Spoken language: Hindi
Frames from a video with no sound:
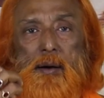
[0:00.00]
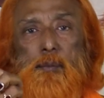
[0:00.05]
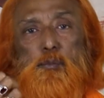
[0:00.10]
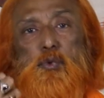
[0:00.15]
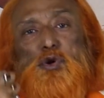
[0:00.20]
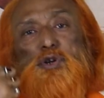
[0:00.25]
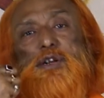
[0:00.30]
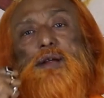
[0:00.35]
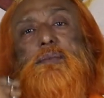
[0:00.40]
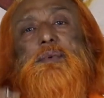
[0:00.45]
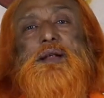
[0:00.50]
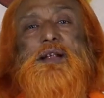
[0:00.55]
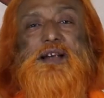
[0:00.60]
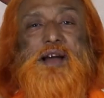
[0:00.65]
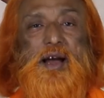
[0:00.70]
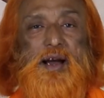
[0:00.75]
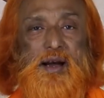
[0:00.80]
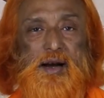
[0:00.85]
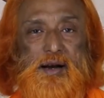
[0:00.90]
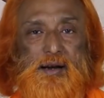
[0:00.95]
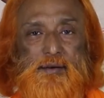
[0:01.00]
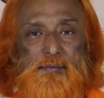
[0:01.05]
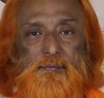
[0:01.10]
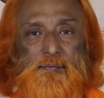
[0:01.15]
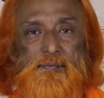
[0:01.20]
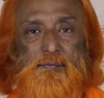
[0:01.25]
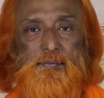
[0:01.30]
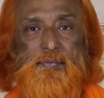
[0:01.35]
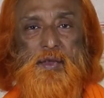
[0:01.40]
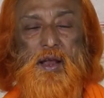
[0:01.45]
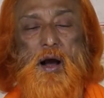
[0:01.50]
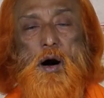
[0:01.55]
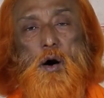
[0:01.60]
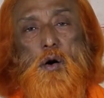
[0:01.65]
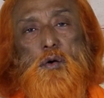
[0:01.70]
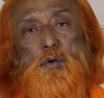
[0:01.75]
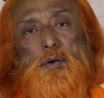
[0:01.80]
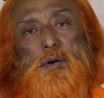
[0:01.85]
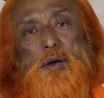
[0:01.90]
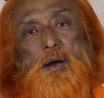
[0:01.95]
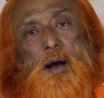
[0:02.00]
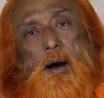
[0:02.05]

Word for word: पुष्टि मिल जाएगा और